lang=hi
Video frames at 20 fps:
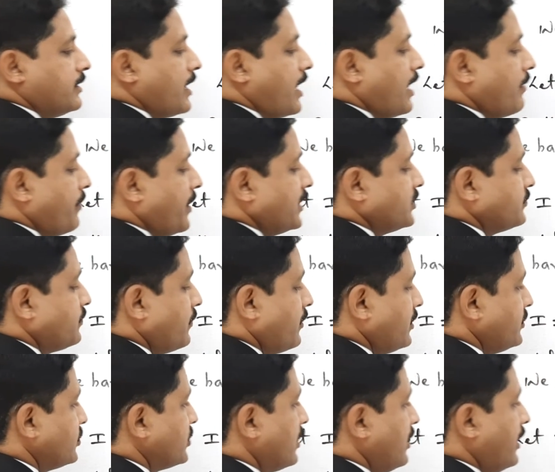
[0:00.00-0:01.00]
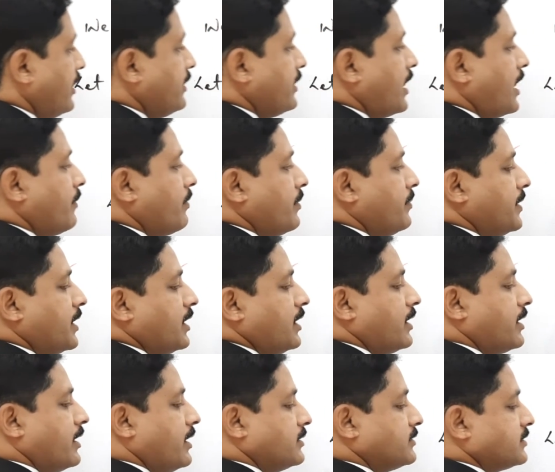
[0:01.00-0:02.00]
यहां पे एक्सपोनेंशियल है यहां पे भी है
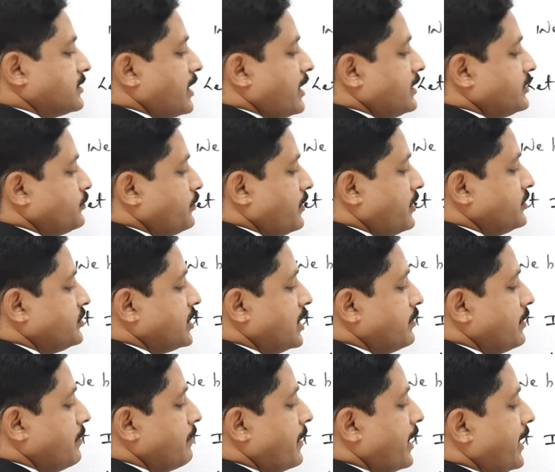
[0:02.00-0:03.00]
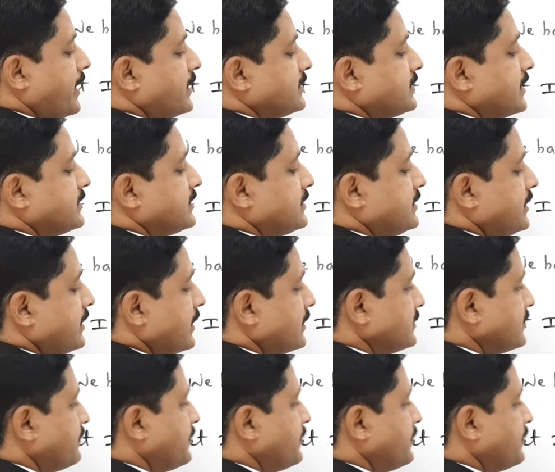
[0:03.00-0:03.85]
लेकिन इसके एक्सपोनेंशियल में माइनस एस टी है